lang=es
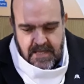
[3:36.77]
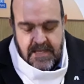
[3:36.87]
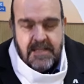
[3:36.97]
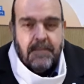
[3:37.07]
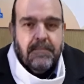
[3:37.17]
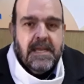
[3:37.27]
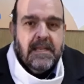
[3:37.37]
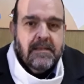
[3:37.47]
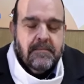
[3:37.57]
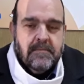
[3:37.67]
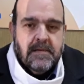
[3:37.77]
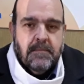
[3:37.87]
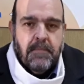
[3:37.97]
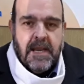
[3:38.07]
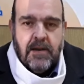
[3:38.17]
Y también
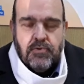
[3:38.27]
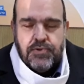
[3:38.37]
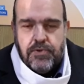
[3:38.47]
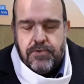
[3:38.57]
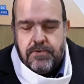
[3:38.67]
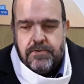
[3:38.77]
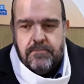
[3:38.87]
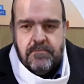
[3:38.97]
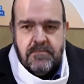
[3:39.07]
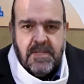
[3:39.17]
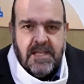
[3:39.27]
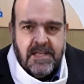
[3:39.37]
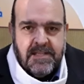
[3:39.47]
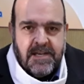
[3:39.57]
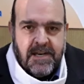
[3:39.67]
para nosotros,
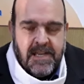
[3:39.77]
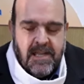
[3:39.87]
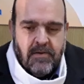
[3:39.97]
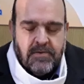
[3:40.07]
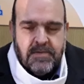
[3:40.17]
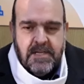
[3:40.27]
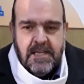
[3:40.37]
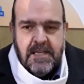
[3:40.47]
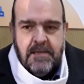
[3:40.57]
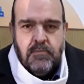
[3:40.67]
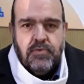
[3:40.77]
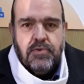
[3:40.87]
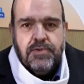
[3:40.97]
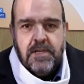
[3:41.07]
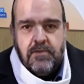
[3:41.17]
desde Entre Ríos y
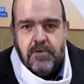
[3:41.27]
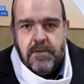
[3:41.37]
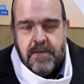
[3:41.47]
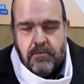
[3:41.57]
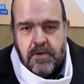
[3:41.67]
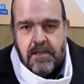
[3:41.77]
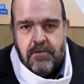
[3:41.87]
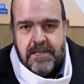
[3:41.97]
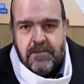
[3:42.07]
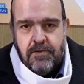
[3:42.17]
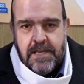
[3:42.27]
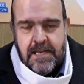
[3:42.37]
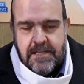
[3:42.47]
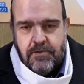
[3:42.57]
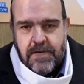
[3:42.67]
muchos sectores vinculados a la historia
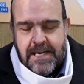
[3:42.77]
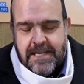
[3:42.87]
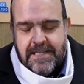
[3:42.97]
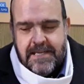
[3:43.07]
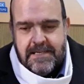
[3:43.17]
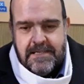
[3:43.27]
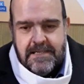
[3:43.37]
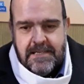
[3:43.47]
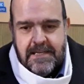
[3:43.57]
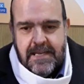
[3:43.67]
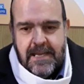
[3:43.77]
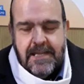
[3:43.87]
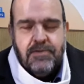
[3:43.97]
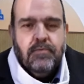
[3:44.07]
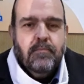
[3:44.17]
litoraleña,
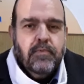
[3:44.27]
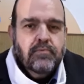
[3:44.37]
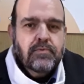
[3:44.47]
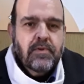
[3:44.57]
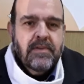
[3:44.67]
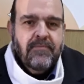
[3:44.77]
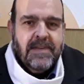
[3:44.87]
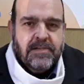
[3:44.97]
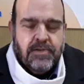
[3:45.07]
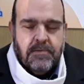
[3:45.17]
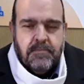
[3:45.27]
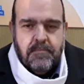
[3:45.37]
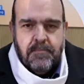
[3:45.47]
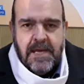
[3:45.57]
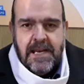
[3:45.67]
es un punto de
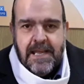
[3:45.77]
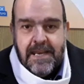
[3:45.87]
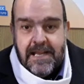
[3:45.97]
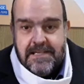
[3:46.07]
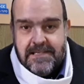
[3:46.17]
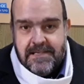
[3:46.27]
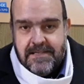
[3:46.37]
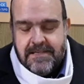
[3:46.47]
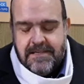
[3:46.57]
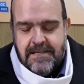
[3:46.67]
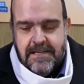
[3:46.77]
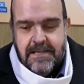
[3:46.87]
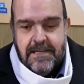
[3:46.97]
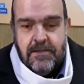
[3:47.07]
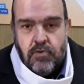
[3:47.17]
inflexión para el análisis
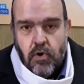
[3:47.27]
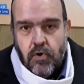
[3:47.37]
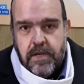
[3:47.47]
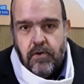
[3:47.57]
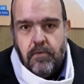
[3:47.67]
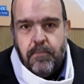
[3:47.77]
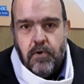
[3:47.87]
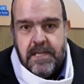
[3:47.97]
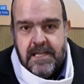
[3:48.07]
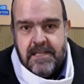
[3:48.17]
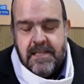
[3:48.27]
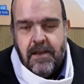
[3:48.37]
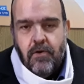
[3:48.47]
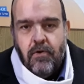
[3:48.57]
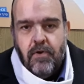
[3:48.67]
histórico,
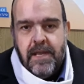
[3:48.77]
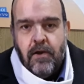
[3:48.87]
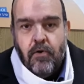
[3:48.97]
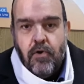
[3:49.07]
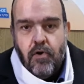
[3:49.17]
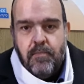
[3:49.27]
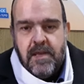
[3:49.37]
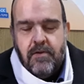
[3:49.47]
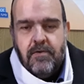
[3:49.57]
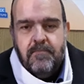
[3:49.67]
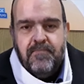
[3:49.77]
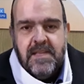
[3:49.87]
político, económico